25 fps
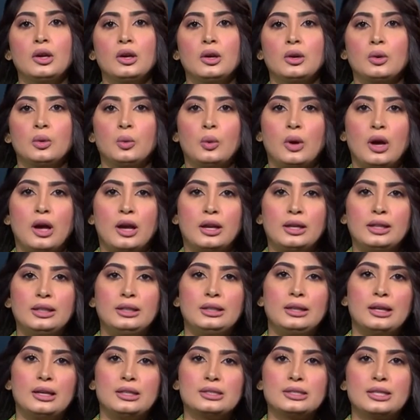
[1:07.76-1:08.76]

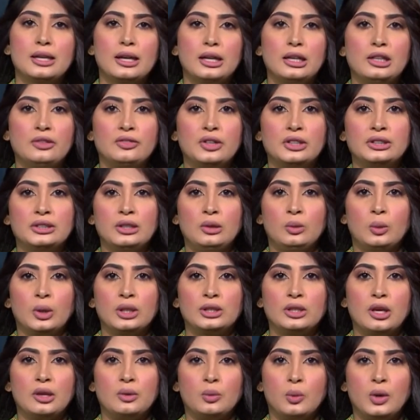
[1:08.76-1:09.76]
وإلى صحيفة
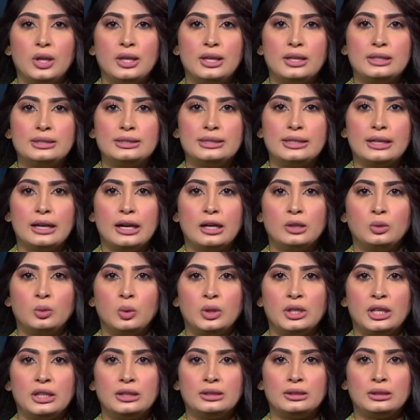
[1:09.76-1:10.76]
الوطن والتي
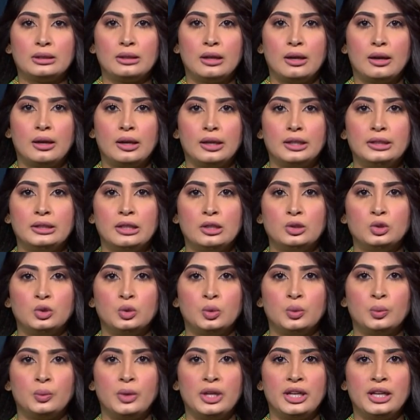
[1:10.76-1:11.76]
عنونت
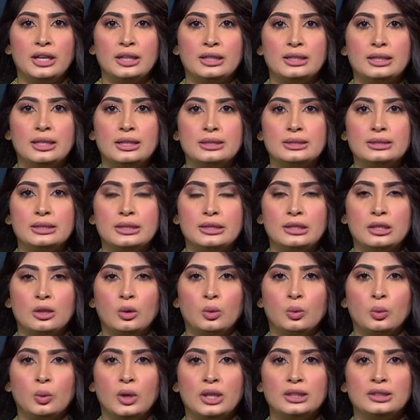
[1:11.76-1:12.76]
قاعدة بيانات
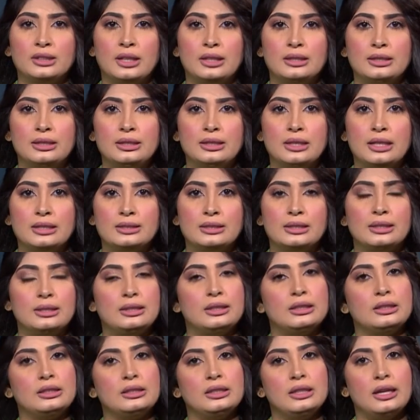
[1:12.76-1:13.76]
وطنية
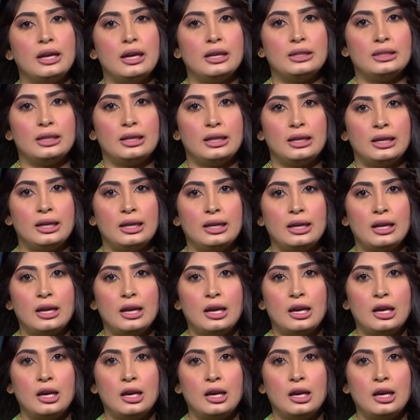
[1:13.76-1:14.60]
لدي إن إيه